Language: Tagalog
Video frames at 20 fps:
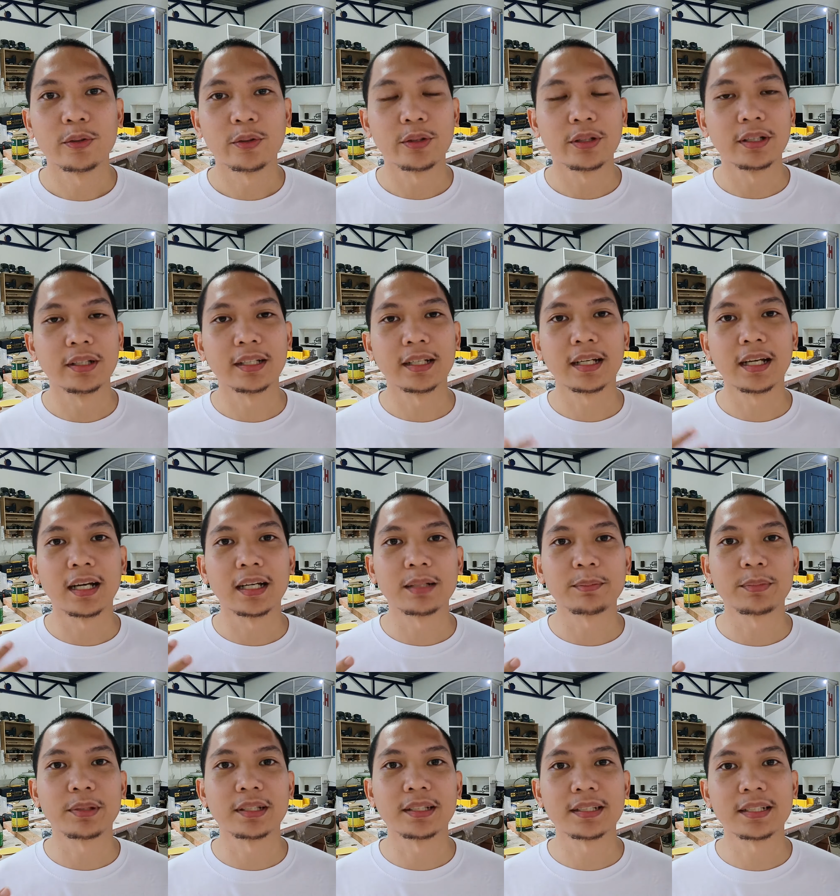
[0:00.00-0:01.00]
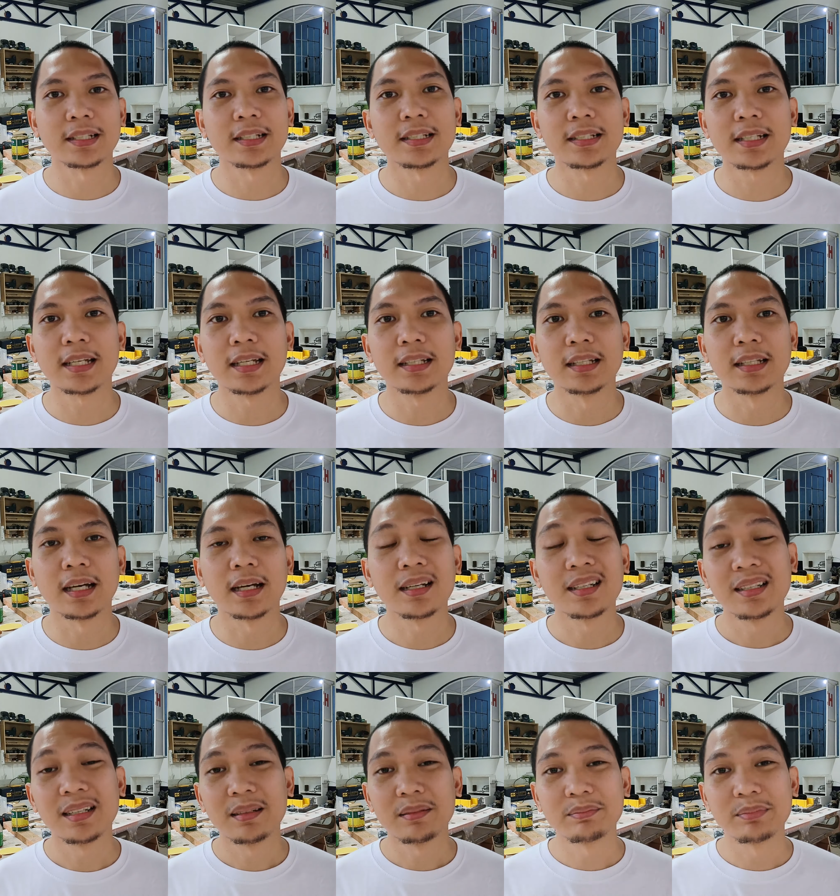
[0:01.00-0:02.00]
or naghahanap ka na sa Lazada,
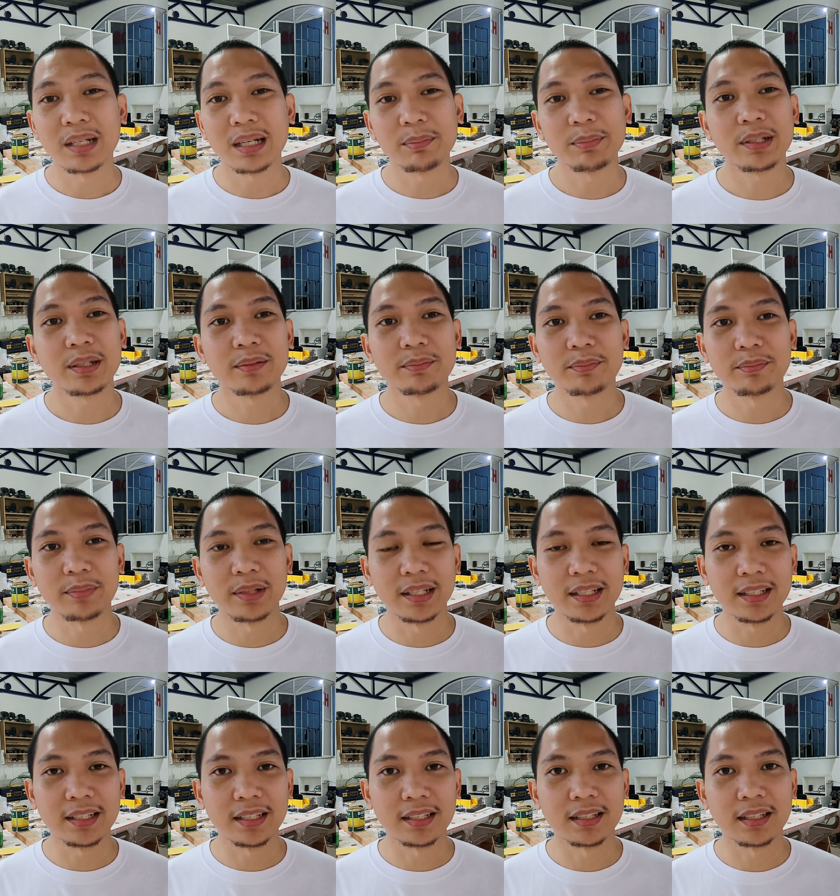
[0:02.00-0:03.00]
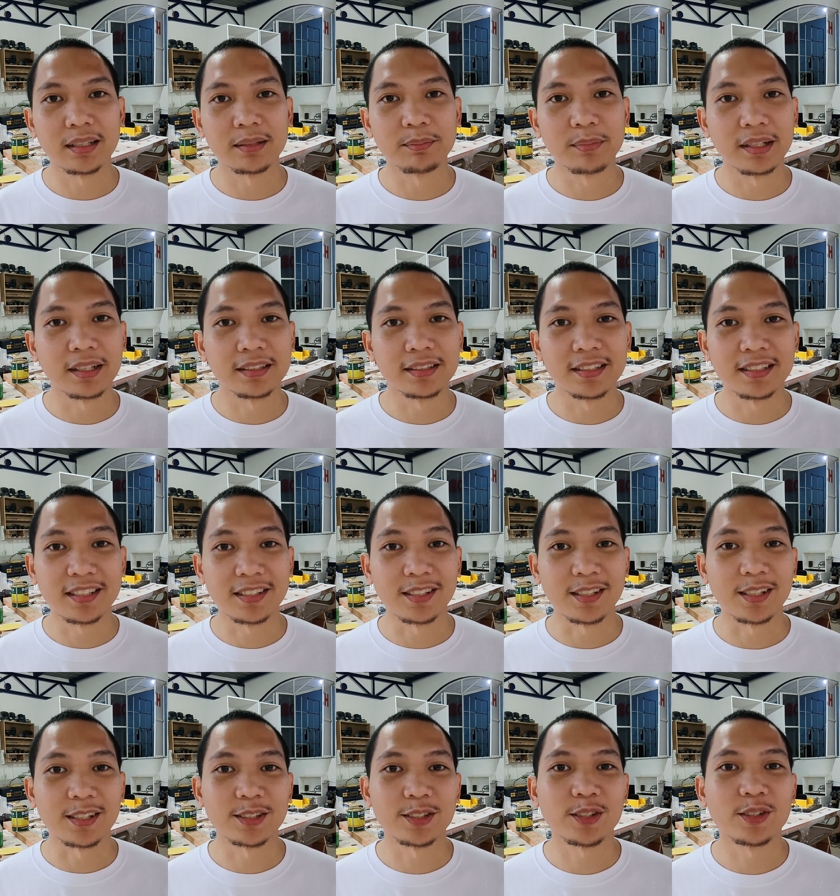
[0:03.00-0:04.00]
marami kang makikitang mga
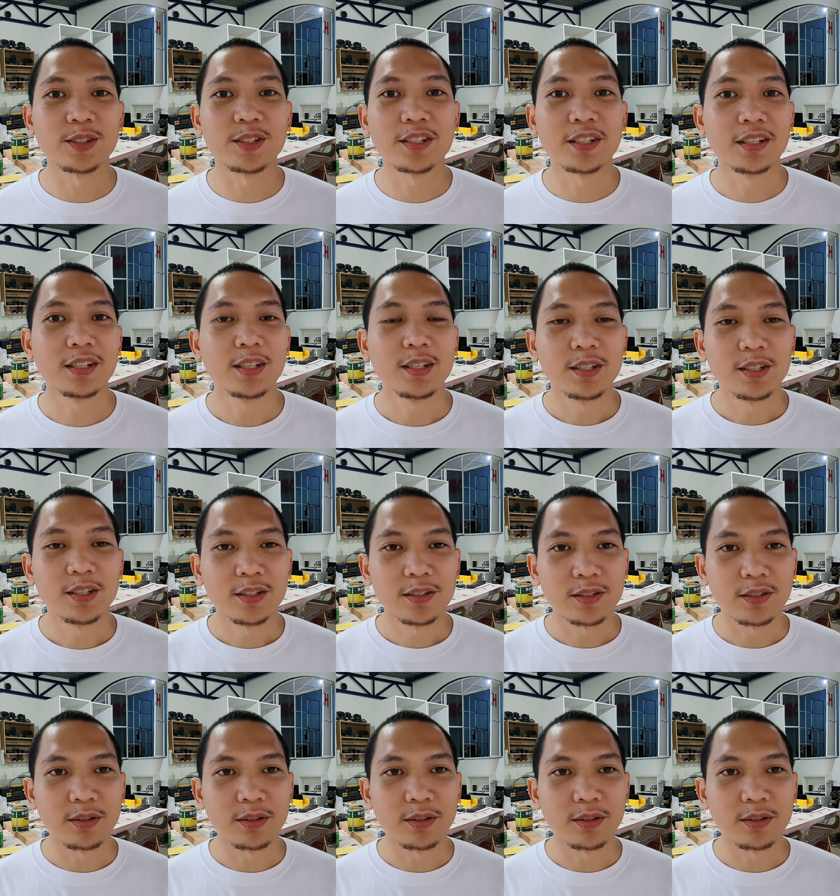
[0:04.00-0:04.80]
distractions. So,